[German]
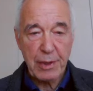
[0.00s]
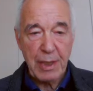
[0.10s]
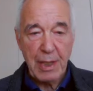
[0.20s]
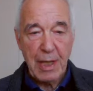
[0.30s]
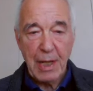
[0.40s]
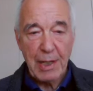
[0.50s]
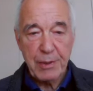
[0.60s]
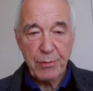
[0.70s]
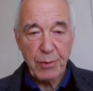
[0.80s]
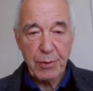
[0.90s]
wird
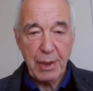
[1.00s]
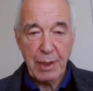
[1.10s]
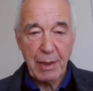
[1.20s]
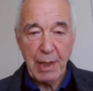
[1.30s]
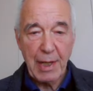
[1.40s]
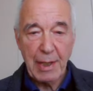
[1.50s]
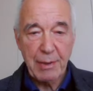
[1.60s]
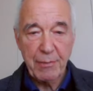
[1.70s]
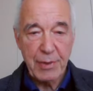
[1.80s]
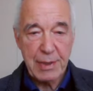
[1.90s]
als von ihrer
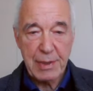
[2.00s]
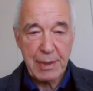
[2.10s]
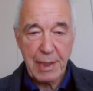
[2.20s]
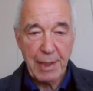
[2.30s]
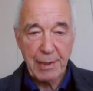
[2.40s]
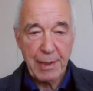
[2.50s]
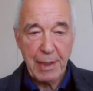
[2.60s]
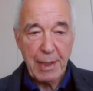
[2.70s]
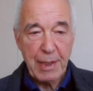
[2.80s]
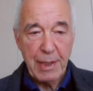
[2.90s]
eigenen
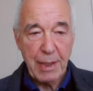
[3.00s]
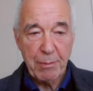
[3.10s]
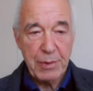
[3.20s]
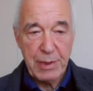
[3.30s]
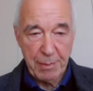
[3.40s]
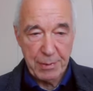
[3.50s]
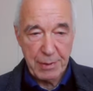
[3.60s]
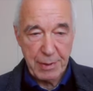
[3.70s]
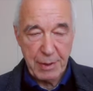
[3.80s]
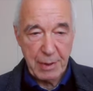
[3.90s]
Wesenskern, ihrem
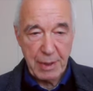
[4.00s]
Selbst.